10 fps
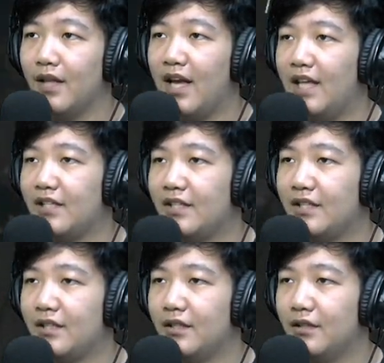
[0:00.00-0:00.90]

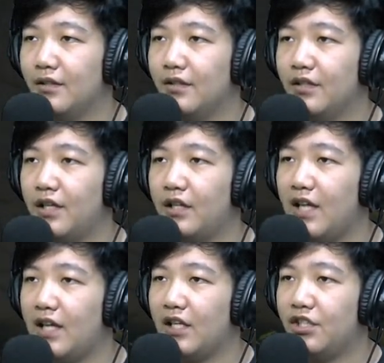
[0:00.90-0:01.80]
nice
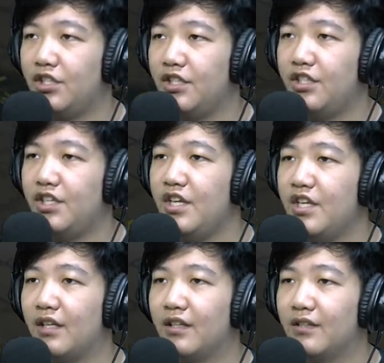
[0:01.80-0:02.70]
katana cicing
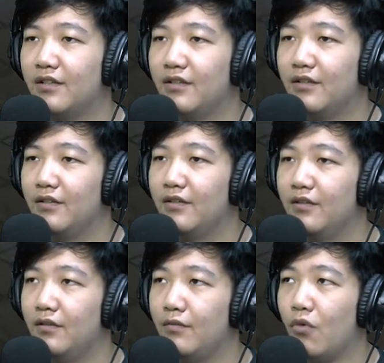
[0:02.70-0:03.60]

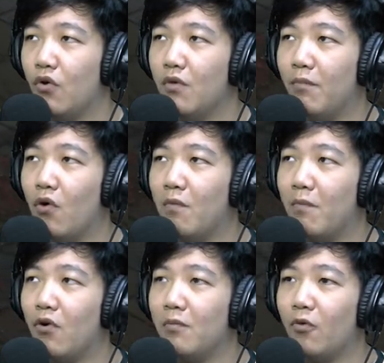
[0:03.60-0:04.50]
Boom, boom,
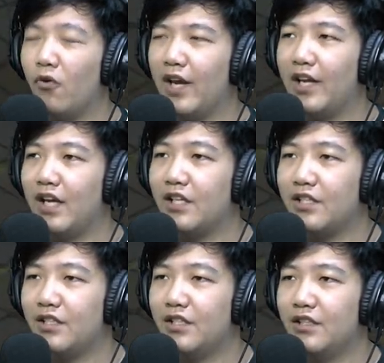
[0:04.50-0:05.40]
boom. Oke, okay, nice.